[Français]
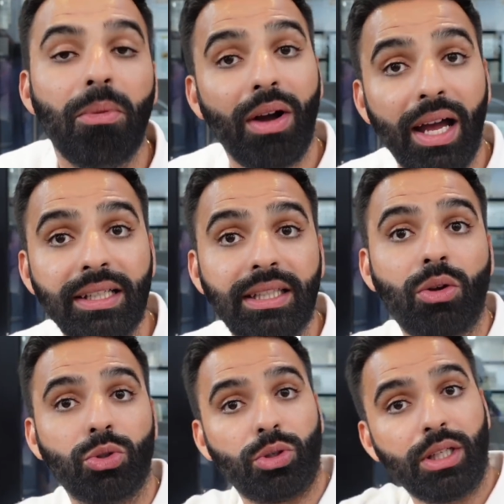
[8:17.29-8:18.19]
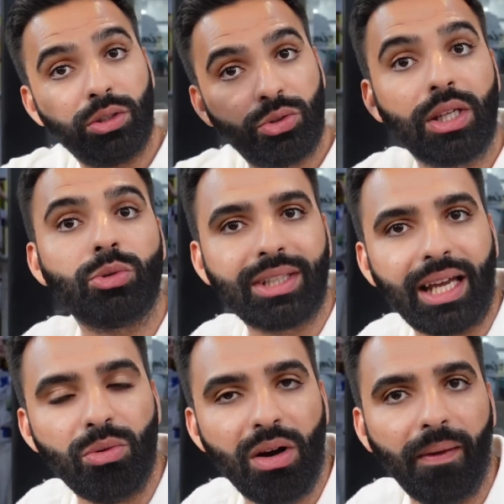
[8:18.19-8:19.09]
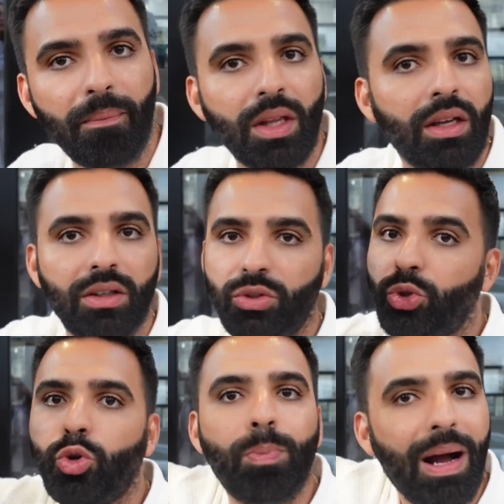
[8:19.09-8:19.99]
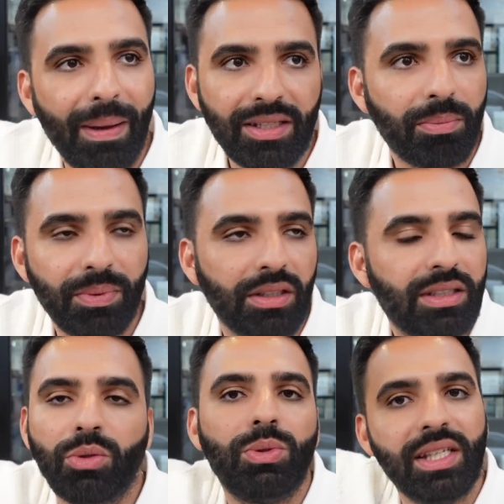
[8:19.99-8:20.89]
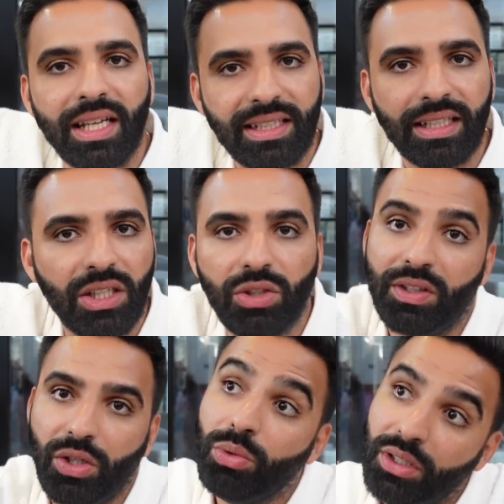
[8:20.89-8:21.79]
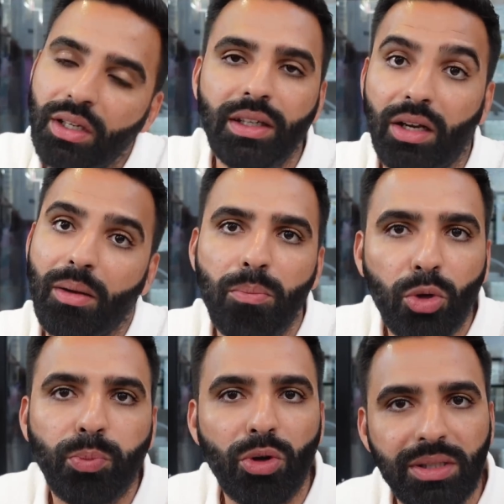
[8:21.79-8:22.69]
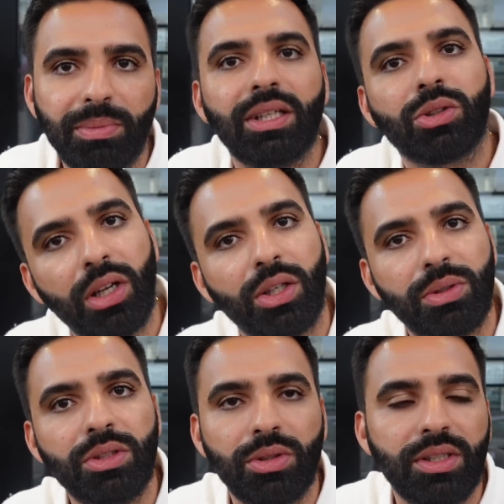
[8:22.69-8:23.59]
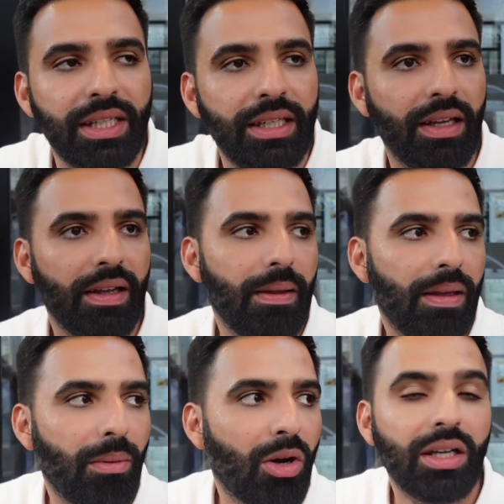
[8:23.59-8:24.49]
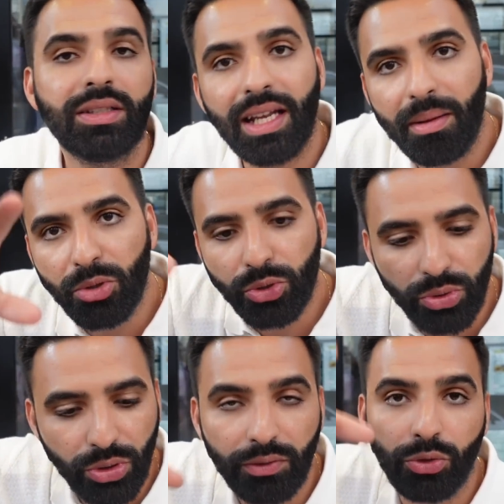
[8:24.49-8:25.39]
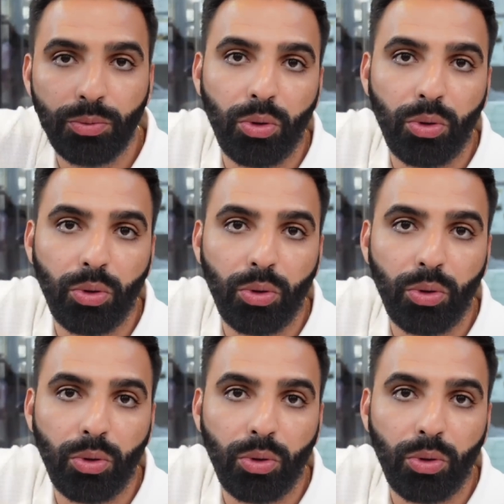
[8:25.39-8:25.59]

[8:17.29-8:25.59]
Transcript: Mais en réalité, quand tu regardes tout ça de très loin, si tu compares par exemple des cuisines asiatiques, tu vas dire oui, il y a quand même beaucoup de proximité entre la cuisine tunisienne et marocaine. C'est la même chose au niveau du